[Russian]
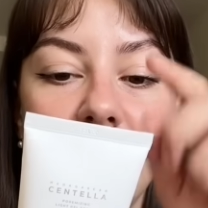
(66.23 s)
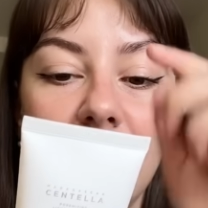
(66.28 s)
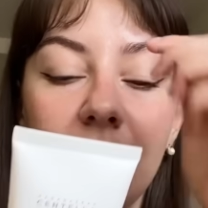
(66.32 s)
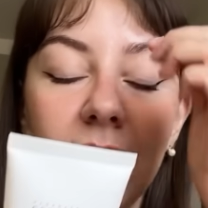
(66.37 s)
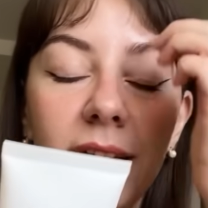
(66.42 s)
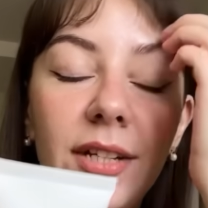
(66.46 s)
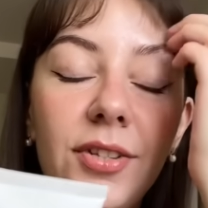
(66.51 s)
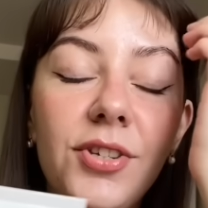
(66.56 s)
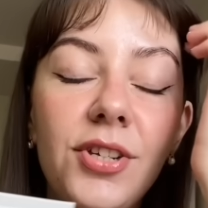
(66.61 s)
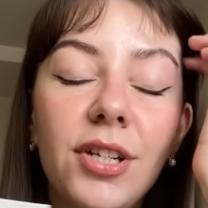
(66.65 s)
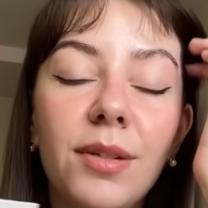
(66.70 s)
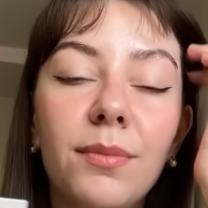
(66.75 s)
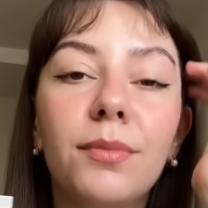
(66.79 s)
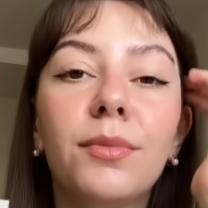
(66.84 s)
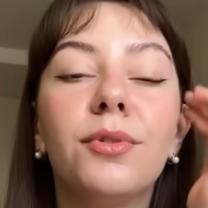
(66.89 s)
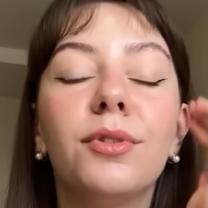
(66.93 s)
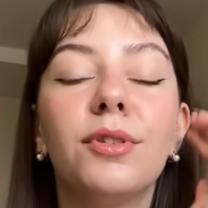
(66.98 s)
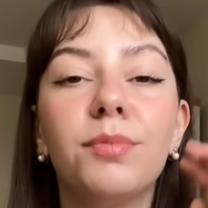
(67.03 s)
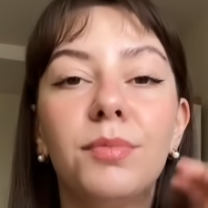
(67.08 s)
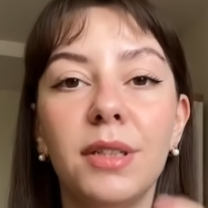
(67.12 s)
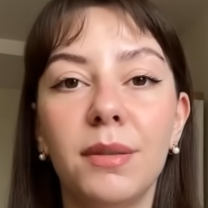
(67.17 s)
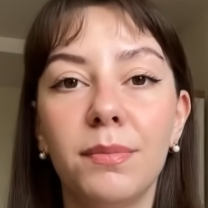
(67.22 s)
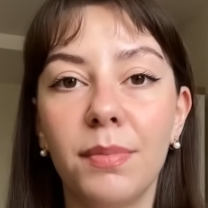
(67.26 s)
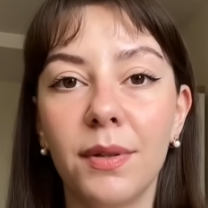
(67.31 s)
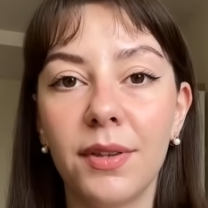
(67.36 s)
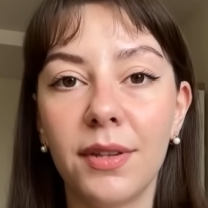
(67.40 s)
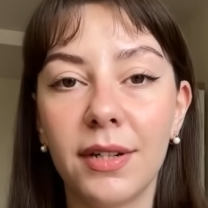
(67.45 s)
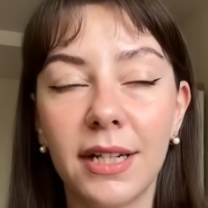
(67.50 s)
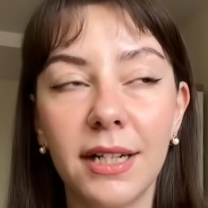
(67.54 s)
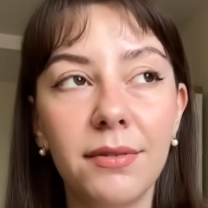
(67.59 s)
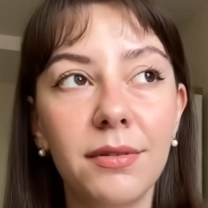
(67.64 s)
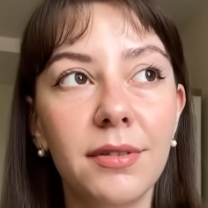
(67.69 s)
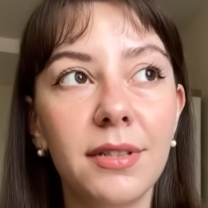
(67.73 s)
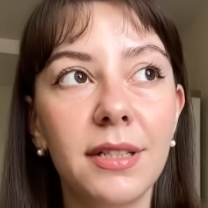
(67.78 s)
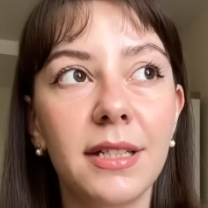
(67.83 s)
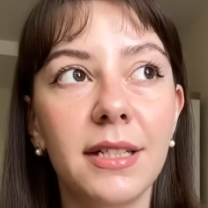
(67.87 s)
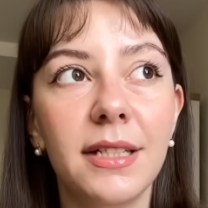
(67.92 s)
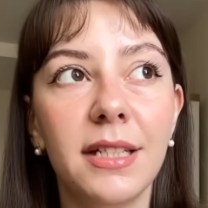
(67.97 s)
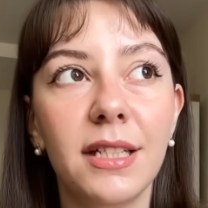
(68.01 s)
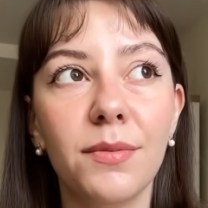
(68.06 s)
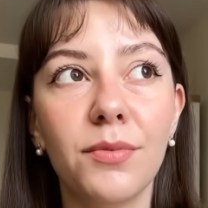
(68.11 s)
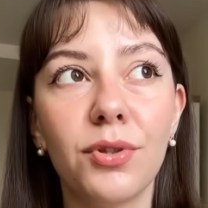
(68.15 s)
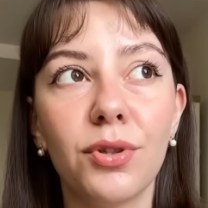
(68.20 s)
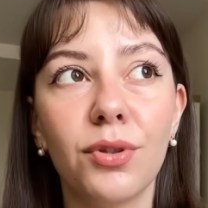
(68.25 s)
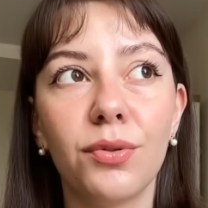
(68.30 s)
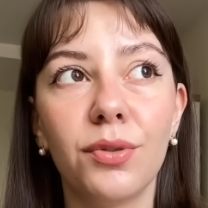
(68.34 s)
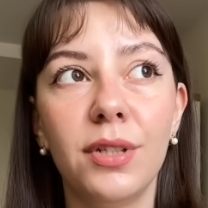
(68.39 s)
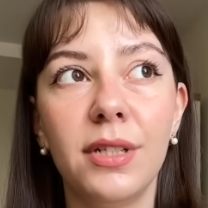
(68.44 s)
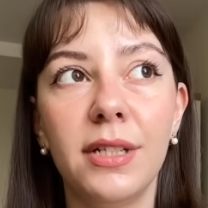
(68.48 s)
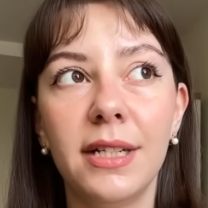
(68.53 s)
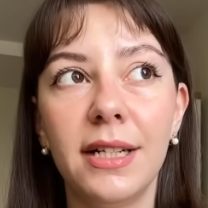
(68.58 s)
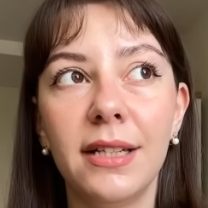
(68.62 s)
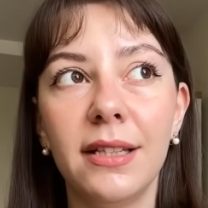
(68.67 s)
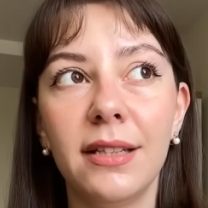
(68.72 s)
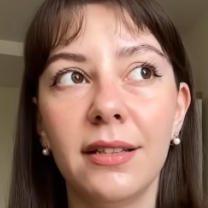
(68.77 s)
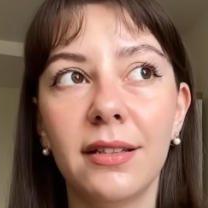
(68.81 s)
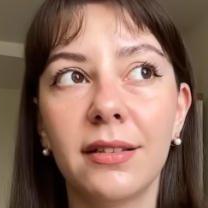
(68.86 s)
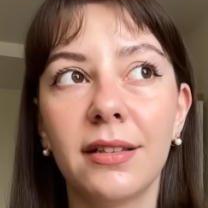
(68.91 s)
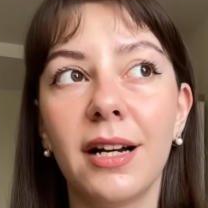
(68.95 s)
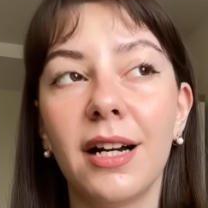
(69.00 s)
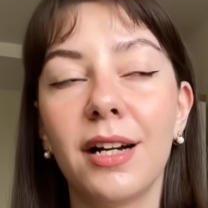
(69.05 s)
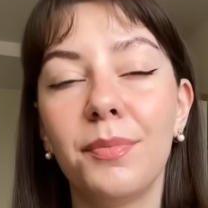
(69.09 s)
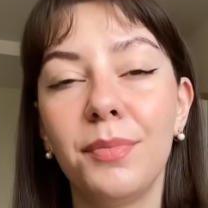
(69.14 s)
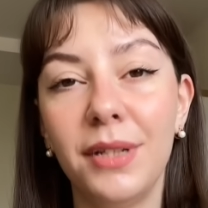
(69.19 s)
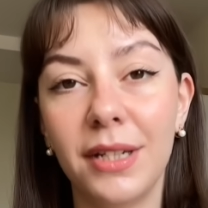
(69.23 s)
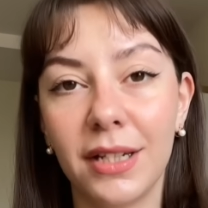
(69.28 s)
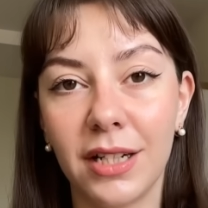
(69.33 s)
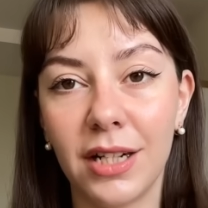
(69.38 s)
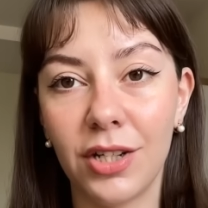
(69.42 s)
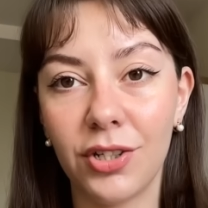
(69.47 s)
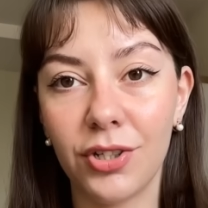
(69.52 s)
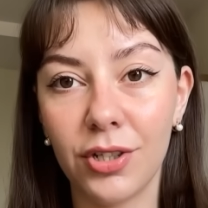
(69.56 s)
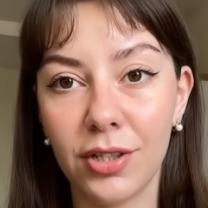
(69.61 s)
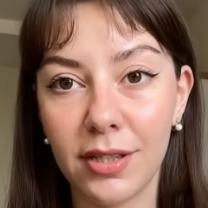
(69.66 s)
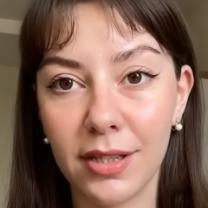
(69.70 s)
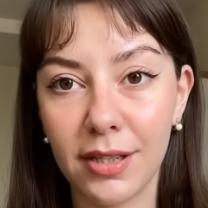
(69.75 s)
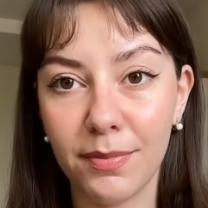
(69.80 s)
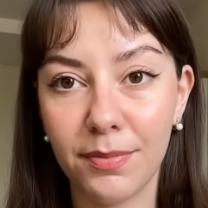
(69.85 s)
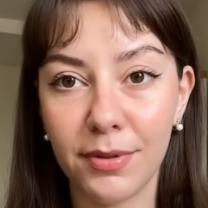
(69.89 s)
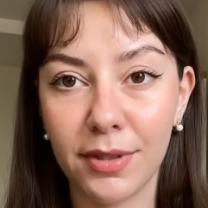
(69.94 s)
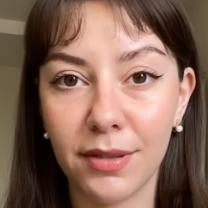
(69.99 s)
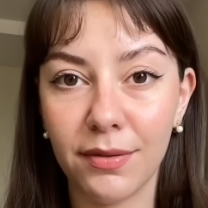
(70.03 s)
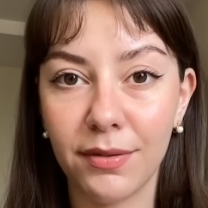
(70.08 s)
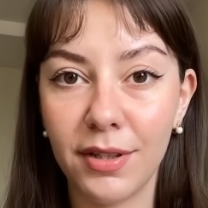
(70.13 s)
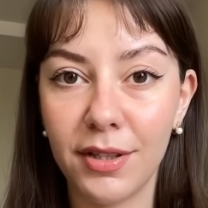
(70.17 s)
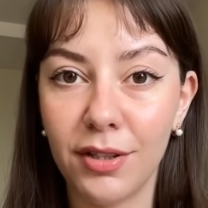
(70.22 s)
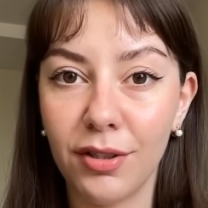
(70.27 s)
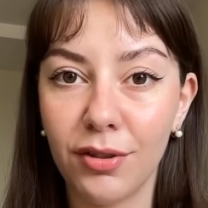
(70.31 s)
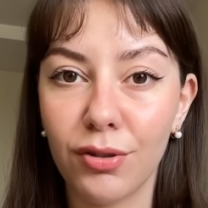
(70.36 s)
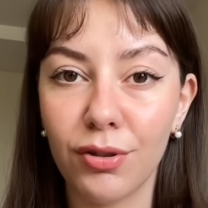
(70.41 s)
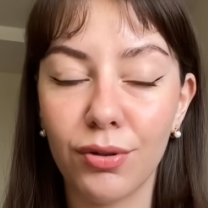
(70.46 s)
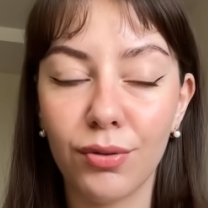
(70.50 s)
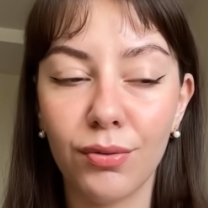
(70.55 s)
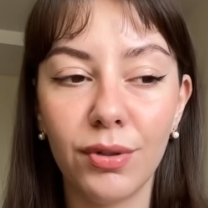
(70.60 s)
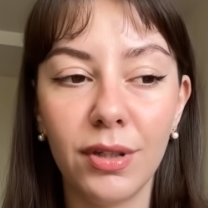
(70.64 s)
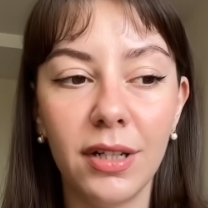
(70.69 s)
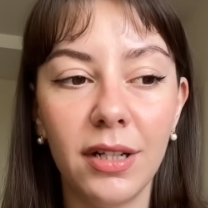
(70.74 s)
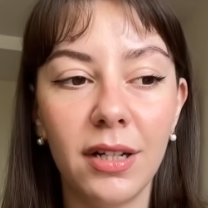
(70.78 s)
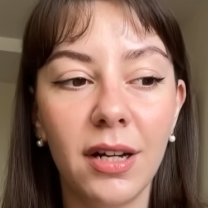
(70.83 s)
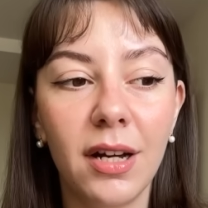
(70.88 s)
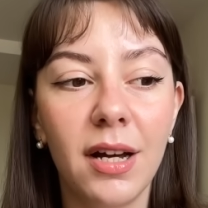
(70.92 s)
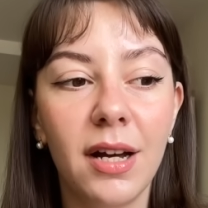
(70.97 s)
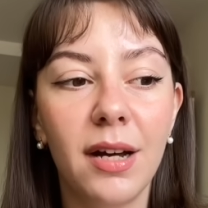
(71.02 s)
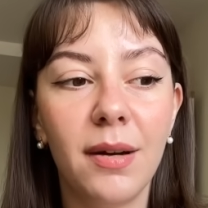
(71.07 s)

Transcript: И чем он мне понравился? Тем, что он идеально, как мне кажется, по своей текстуре,